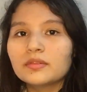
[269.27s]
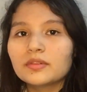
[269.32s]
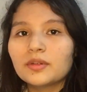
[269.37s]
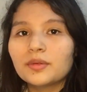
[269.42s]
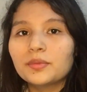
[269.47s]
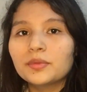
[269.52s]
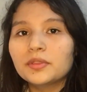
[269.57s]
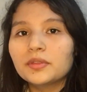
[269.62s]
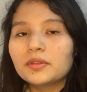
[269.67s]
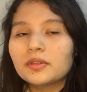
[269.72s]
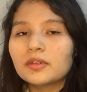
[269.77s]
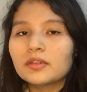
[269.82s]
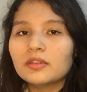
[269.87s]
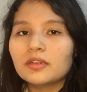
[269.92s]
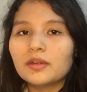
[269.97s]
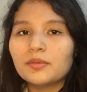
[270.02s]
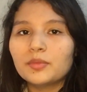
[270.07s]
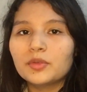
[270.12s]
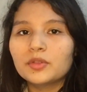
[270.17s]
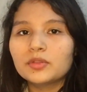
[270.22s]
Como no nos
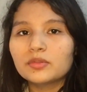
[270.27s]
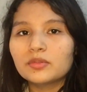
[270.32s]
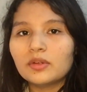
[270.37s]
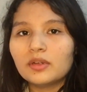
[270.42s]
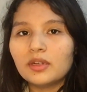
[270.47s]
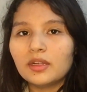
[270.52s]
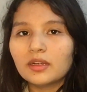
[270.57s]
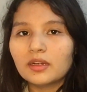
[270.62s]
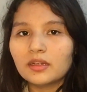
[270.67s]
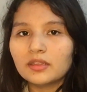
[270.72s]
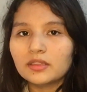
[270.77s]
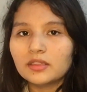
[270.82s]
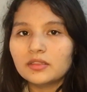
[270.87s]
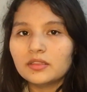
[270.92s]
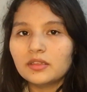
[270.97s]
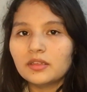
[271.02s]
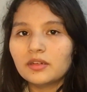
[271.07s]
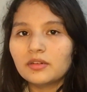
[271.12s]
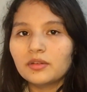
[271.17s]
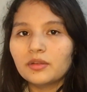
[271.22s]
retiramos, todas las clases
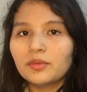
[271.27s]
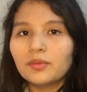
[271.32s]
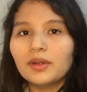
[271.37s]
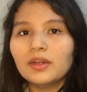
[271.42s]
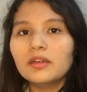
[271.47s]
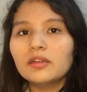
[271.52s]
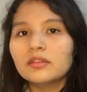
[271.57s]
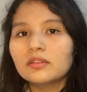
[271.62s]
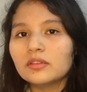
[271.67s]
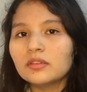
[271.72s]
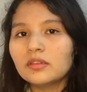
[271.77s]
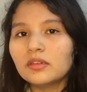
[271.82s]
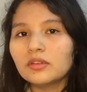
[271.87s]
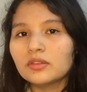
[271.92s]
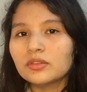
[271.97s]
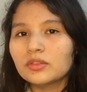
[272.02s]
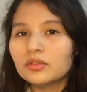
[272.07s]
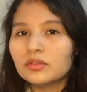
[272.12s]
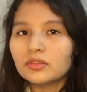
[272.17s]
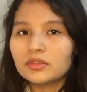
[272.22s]
siguieron igual.
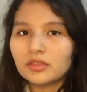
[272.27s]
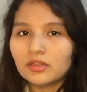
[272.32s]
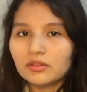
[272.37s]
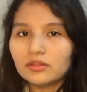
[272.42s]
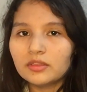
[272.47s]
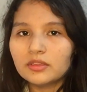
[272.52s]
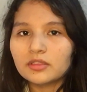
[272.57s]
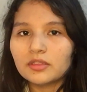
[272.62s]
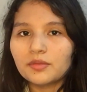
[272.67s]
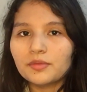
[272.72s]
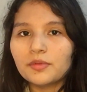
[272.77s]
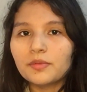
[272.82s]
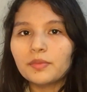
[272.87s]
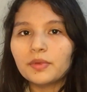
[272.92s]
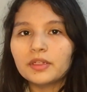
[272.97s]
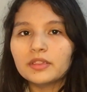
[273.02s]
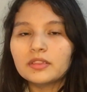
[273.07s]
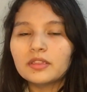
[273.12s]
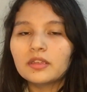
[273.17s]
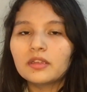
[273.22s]
los otros salones también me
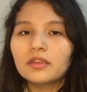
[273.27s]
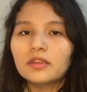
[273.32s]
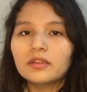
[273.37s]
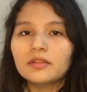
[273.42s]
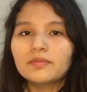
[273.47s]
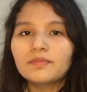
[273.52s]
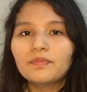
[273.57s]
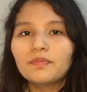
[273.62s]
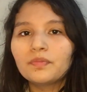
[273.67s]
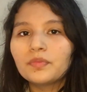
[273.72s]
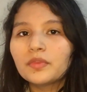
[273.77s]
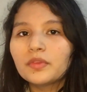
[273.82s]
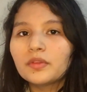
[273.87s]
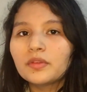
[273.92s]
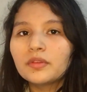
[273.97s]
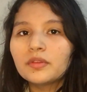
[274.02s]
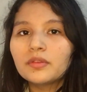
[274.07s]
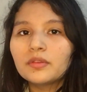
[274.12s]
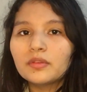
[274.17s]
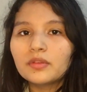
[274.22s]
parece que
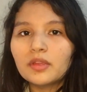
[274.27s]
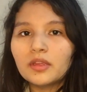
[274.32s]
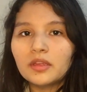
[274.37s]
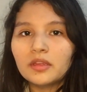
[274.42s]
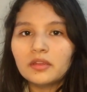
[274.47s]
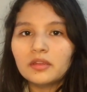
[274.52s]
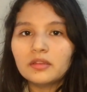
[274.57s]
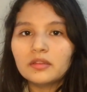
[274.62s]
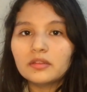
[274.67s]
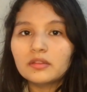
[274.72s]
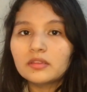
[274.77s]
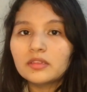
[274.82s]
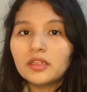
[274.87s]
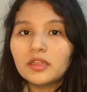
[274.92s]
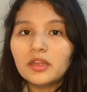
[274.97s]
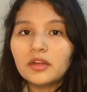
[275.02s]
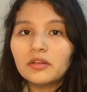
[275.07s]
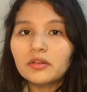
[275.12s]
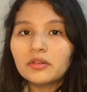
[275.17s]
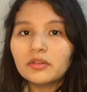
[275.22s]
eh,
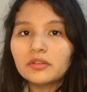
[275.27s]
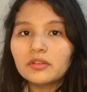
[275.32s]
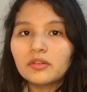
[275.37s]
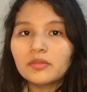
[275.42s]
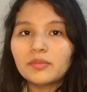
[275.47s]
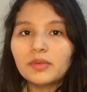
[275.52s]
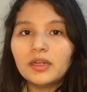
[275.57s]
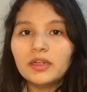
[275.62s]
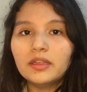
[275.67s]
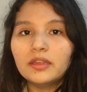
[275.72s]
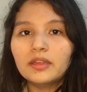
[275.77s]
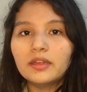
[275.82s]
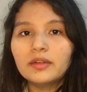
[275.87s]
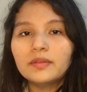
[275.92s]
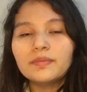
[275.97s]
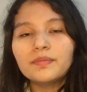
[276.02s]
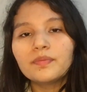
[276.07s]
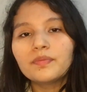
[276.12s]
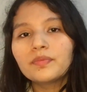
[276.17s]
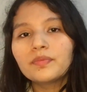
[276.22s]
siguieron con normalidad.